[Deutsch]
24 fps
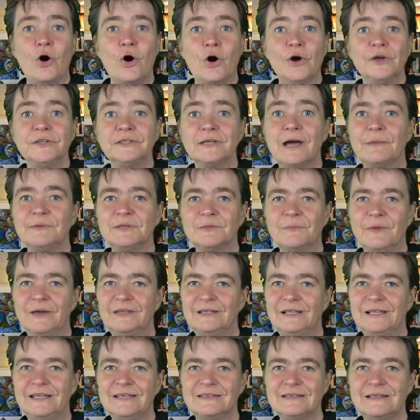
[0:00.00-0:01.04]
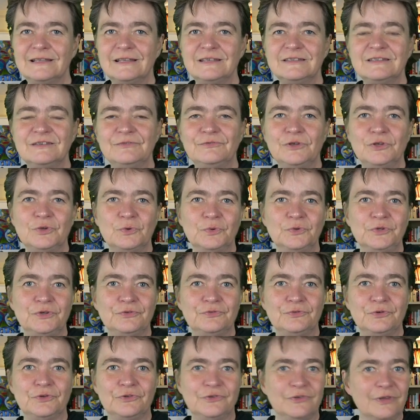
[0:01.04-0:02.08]
Heute habe ich meine Leseliste für Juni
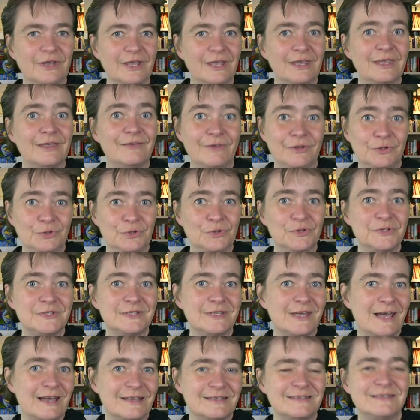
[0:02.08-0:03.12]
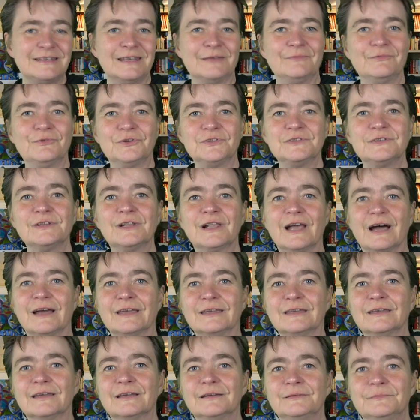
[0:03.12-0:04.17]
für dich. Wenn du Lust hast, sehen wir uns
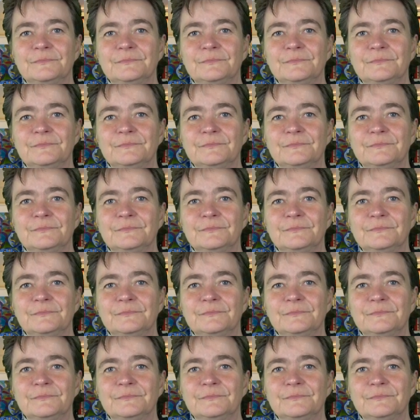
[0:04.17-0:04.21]
gleich.